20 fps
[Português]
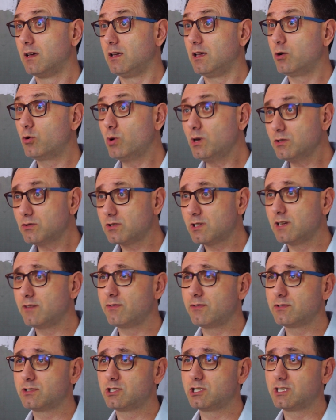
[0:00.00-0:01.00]
Enquanto os
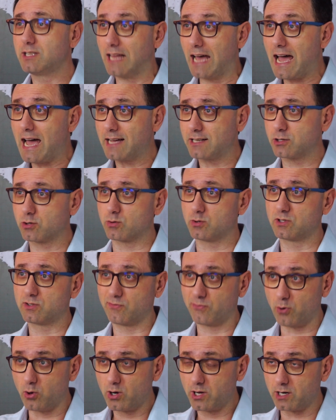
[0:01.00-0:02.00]
livros didáticos
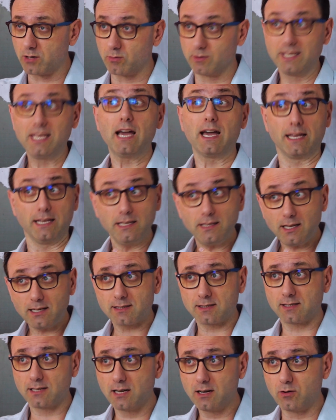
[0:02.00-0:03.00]
foram e ainda
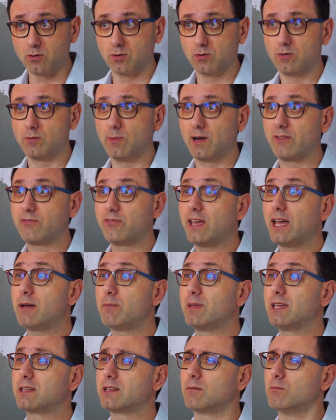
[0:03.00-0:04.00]
são uma
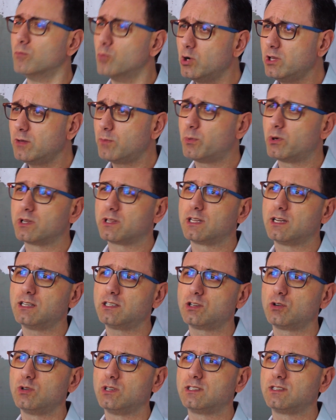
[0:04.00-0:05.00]
ferramenta muito
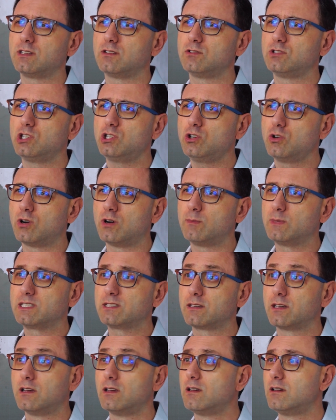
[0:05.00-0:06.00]
importante no ensino de
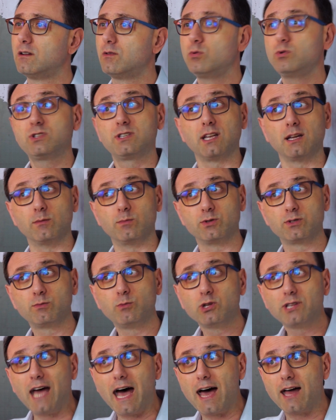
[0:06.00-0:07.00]
idiomas, os tempos
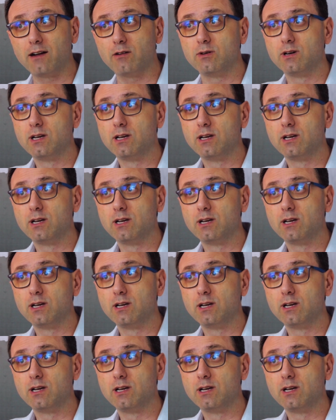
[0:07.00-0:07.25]
mudaram.